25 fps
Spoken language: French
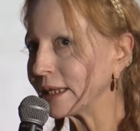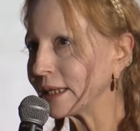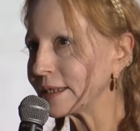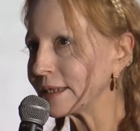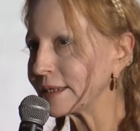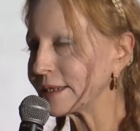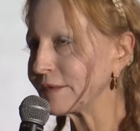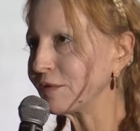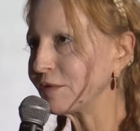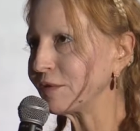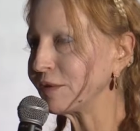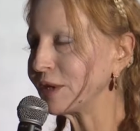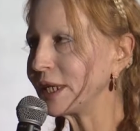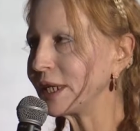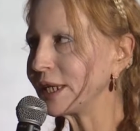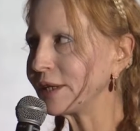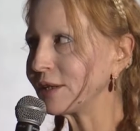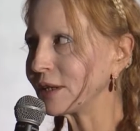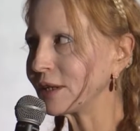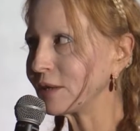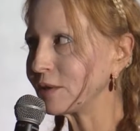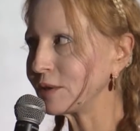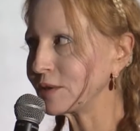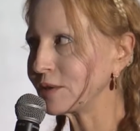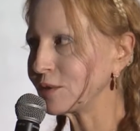Si vous voulez,
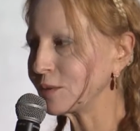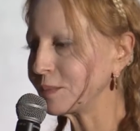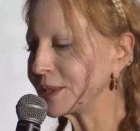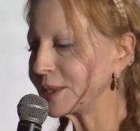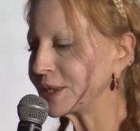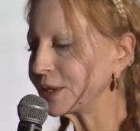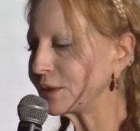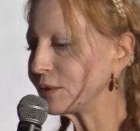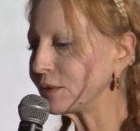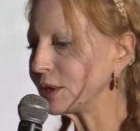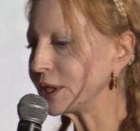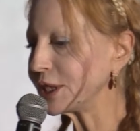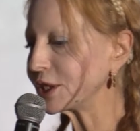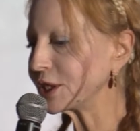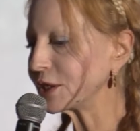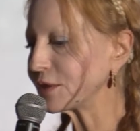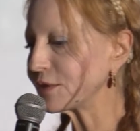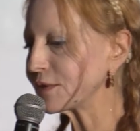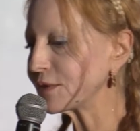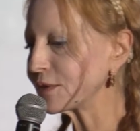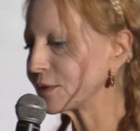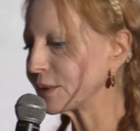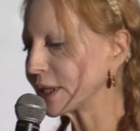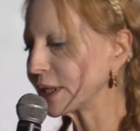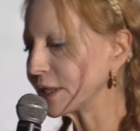dans les hôpitaux, les
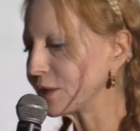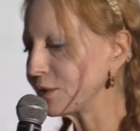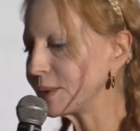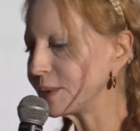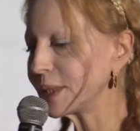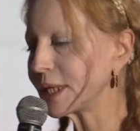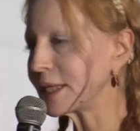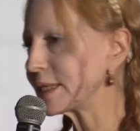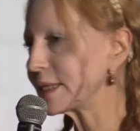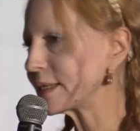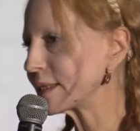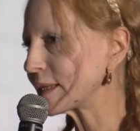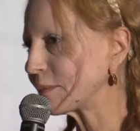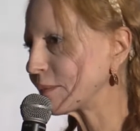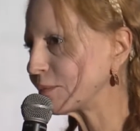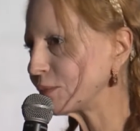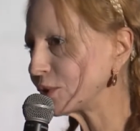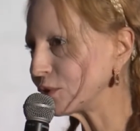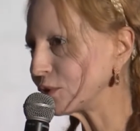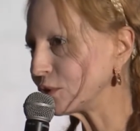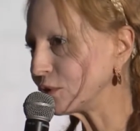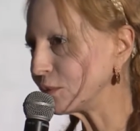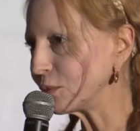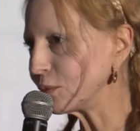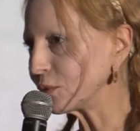gens sont réduits à des
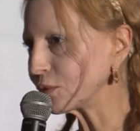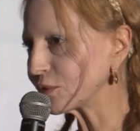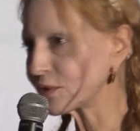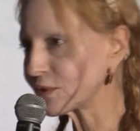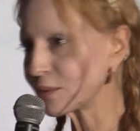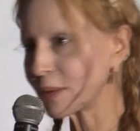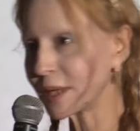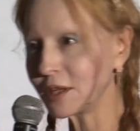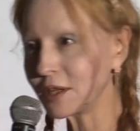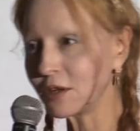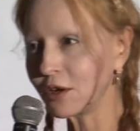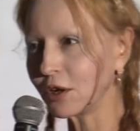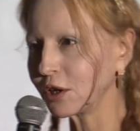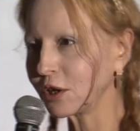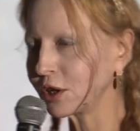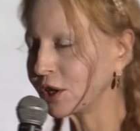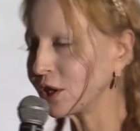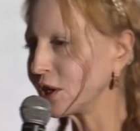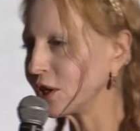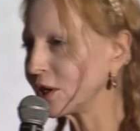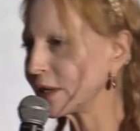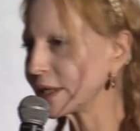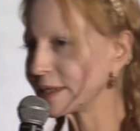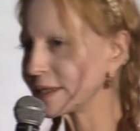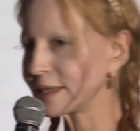symptômes, on soigne leur
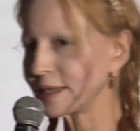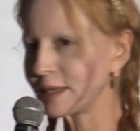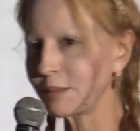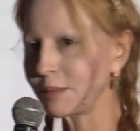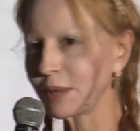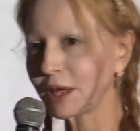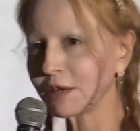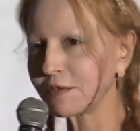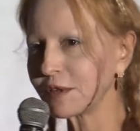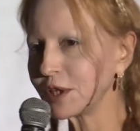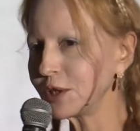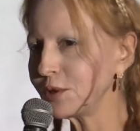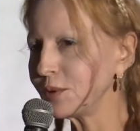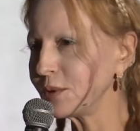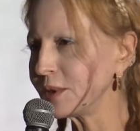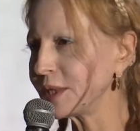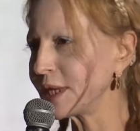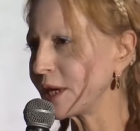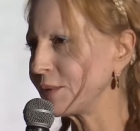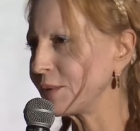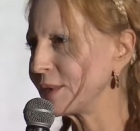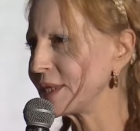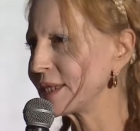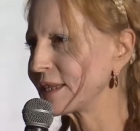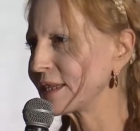corps et c'est merveilleux. Il y
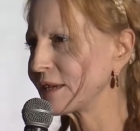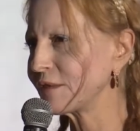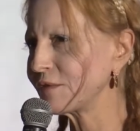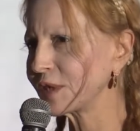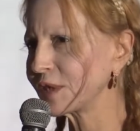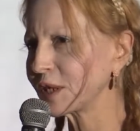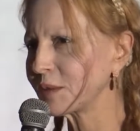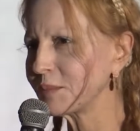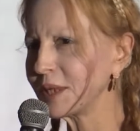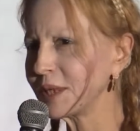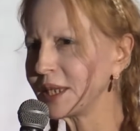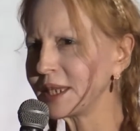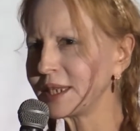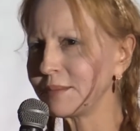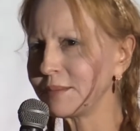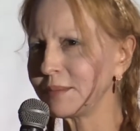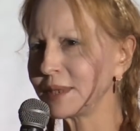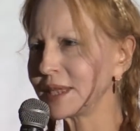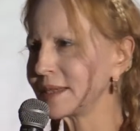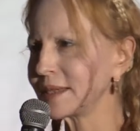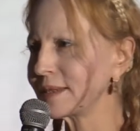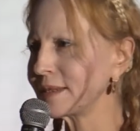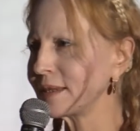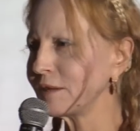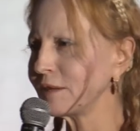a eu des infirmiers, des
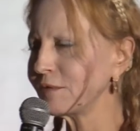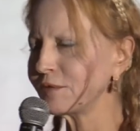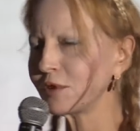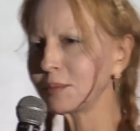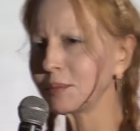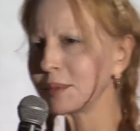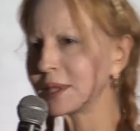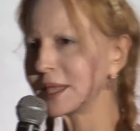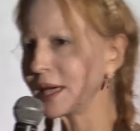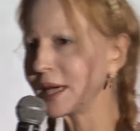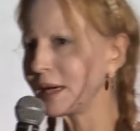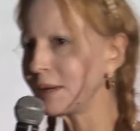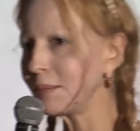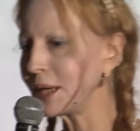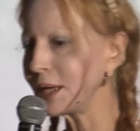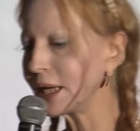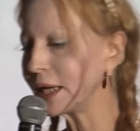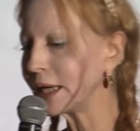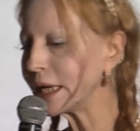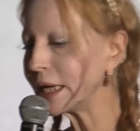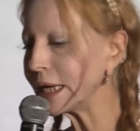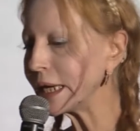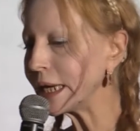médecins formidables.